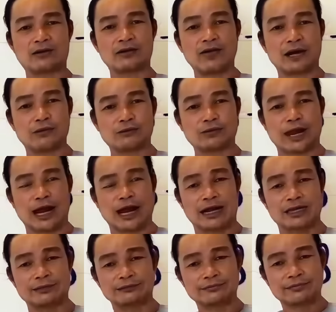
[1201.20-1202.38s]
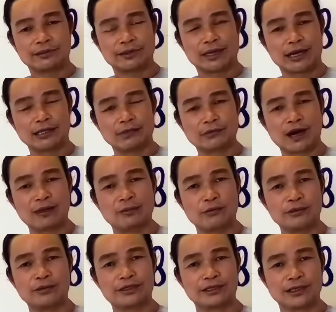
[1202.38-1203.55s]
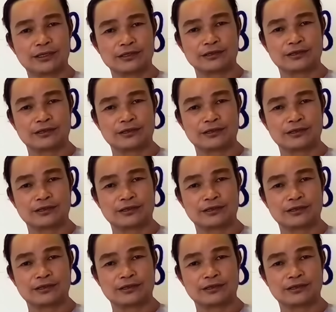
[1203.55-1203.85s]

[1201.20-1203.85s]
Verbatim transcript: có câu là chờ quá buổi chinh chinh